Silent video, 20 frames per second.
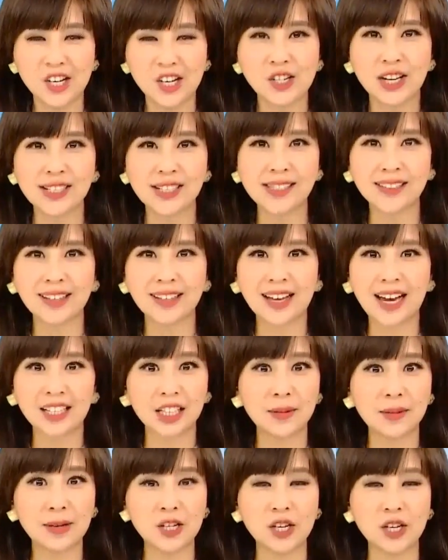这一次呢还
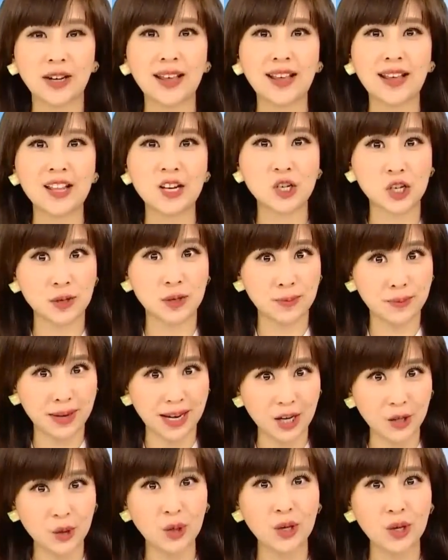特别找来的是
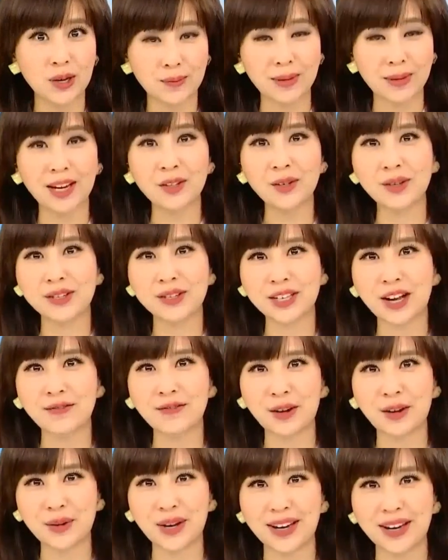美女美女消
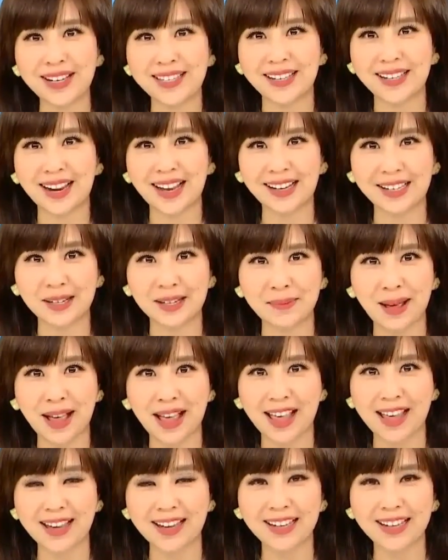防员一起来合
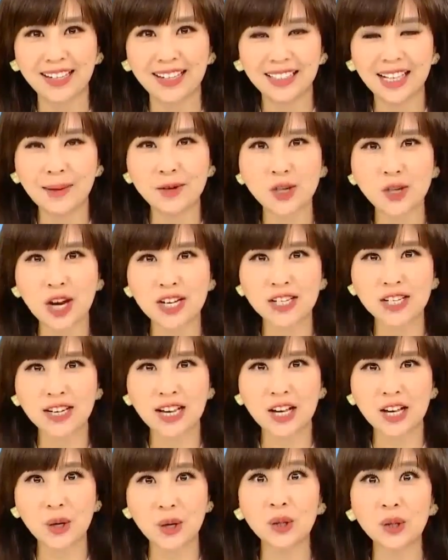拍，他们穿
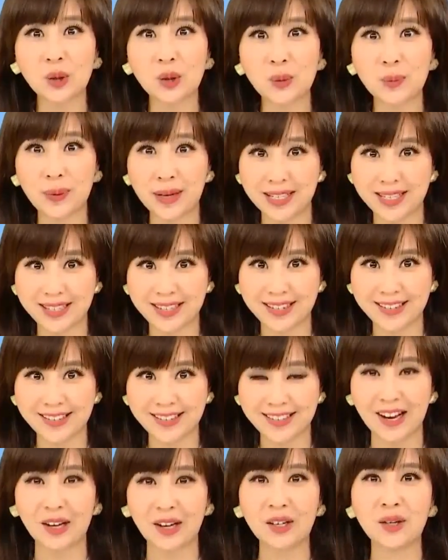着运动背心，
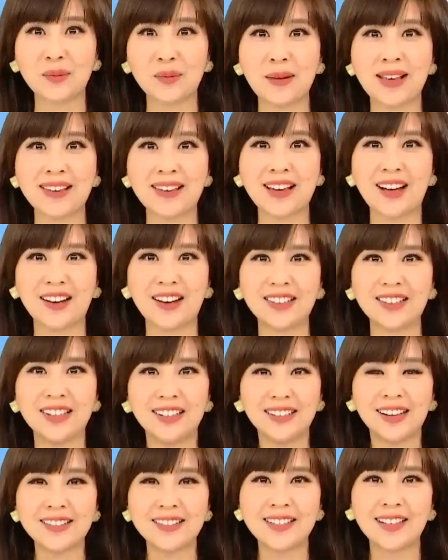小露蛮腰，
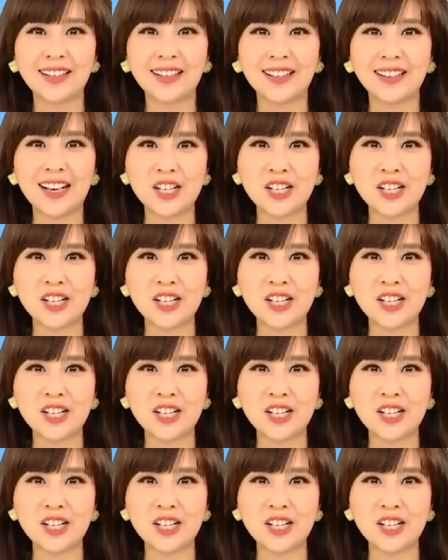让今年